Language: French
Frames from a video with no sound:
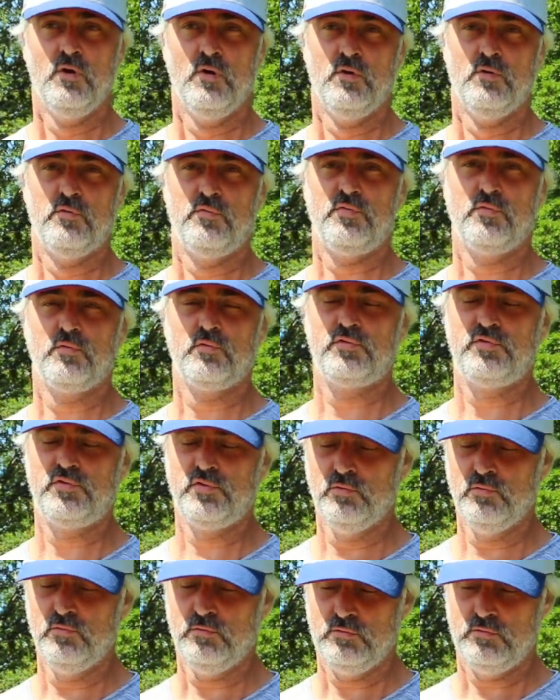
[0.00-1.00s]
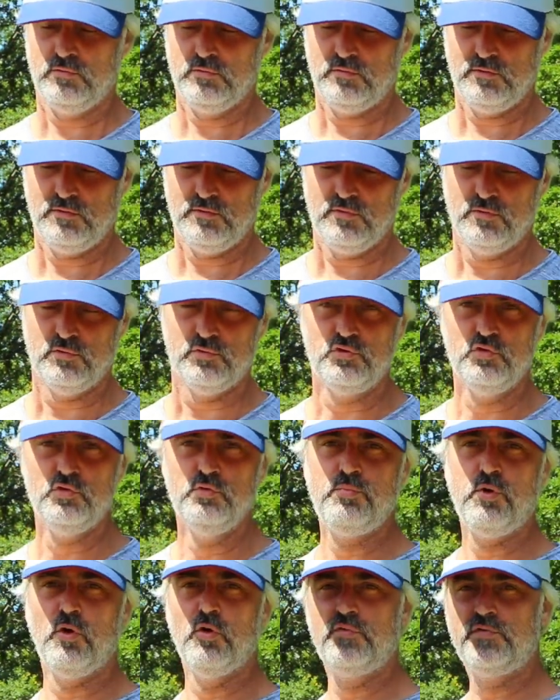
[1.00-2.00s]
fonction du
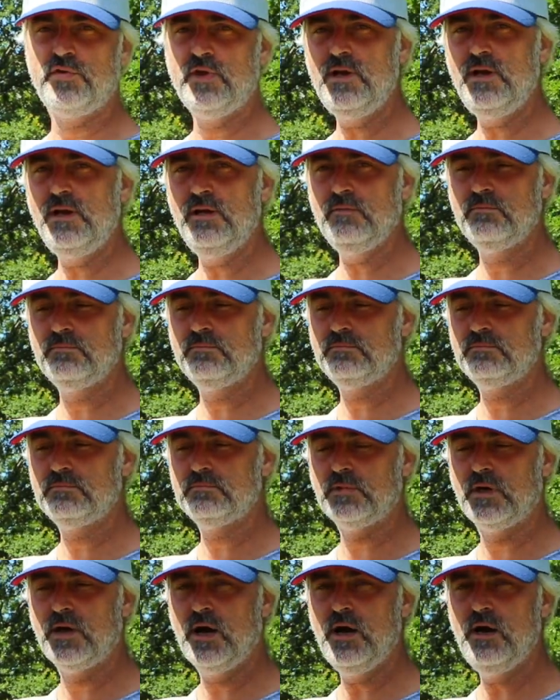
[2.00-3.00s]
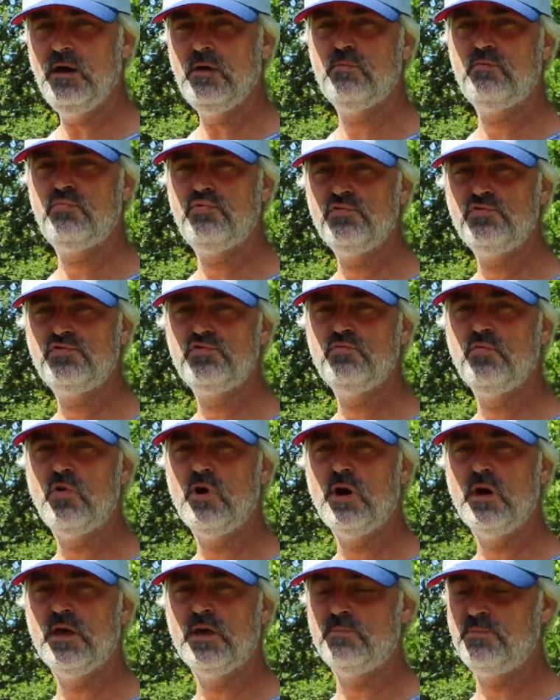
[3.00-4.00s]
profil, voilà, plus ou
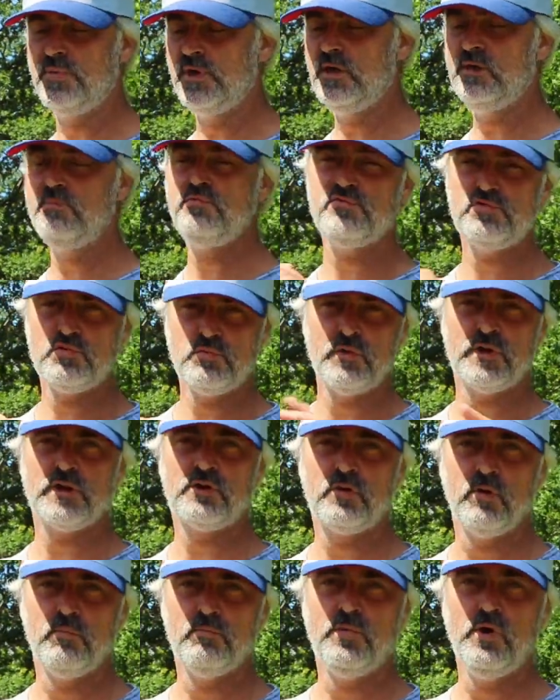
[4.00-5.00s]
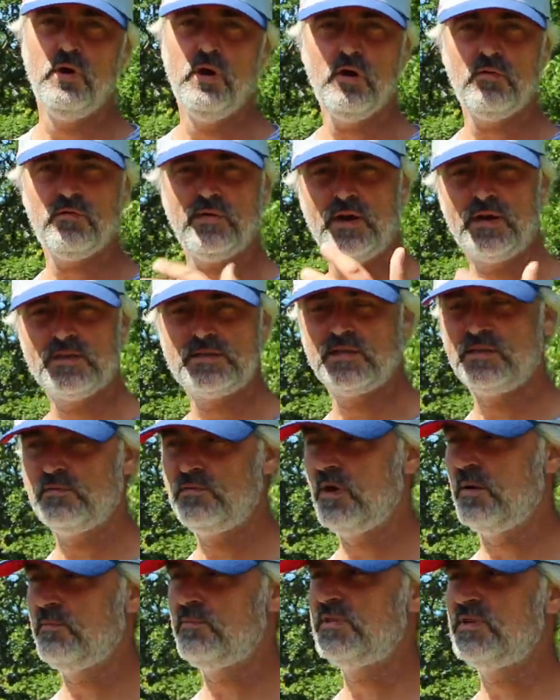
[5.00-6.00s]
moins épais, plus ou moins de camber, enfin là ça devient
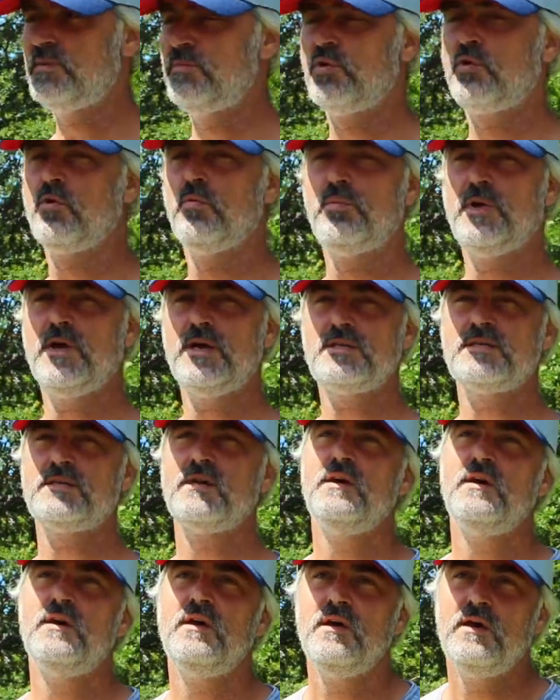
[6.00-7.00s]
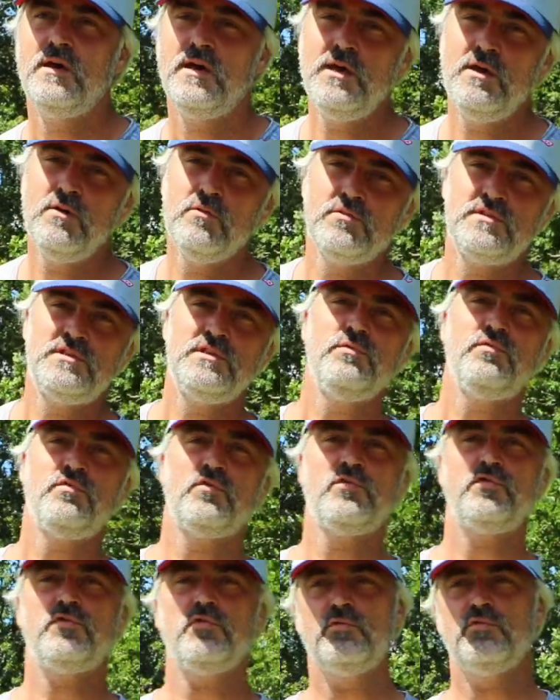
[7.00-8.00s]
un petit peu complexe, et aussi
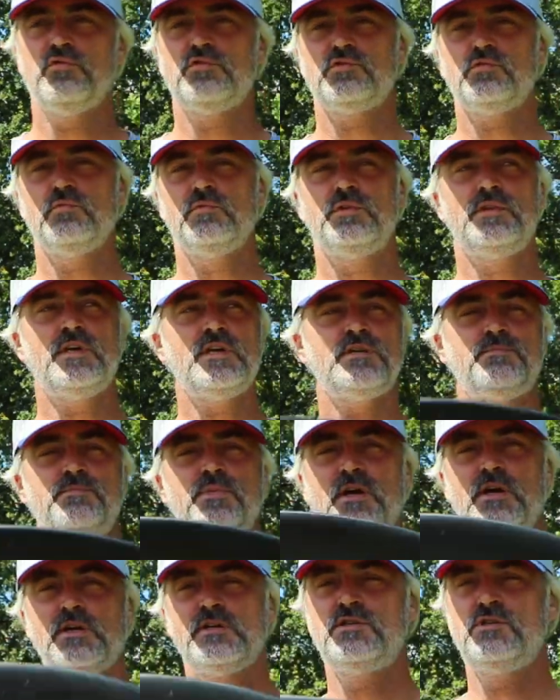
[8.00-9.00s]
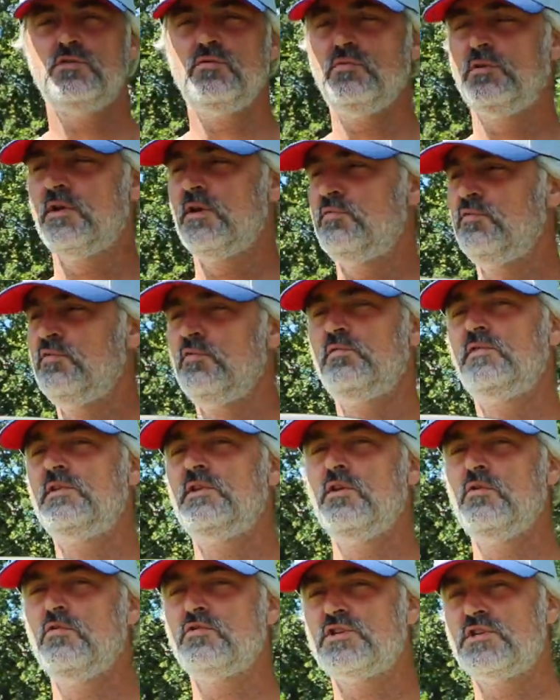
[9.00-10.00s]
fonction de son aspect On avait vu une
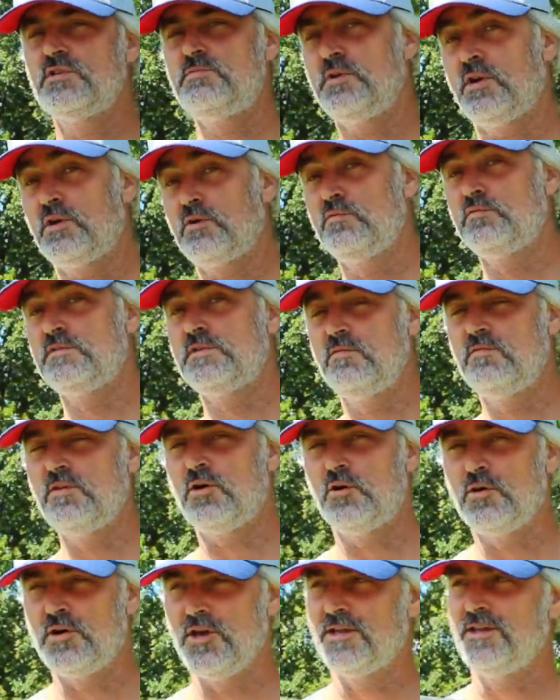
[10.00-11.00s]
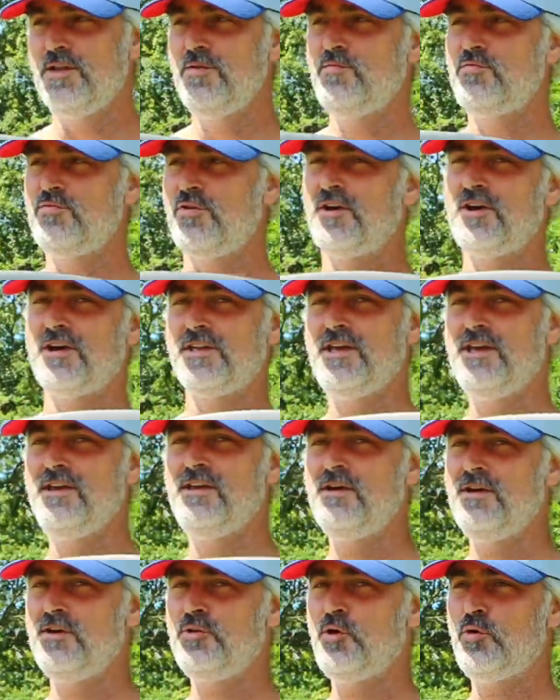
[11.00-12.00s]
vidéo que j'espère que vous avez regardée, vous pouvez regarder
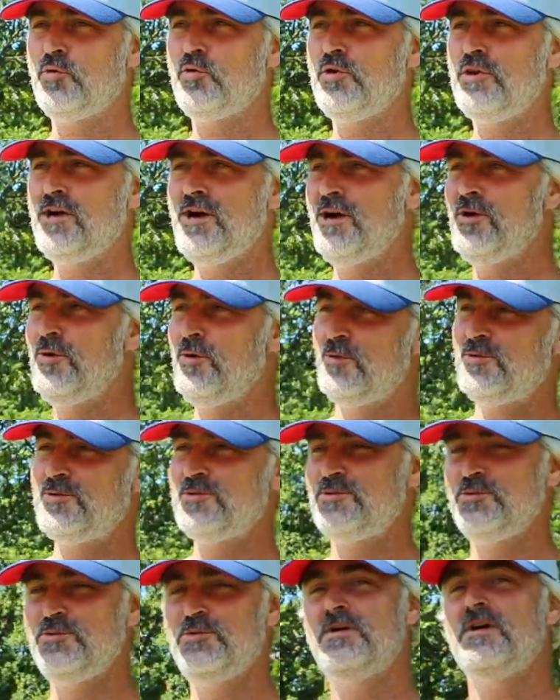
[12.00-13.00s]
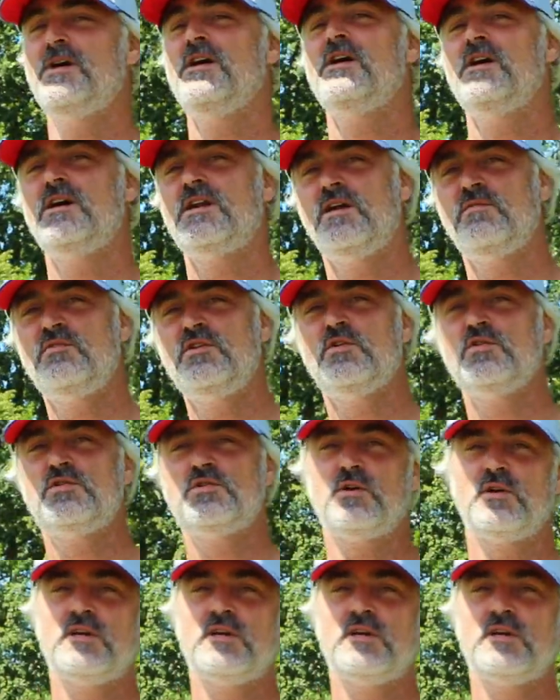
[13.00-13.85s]
dans le lien au-dessus, la vidéo sur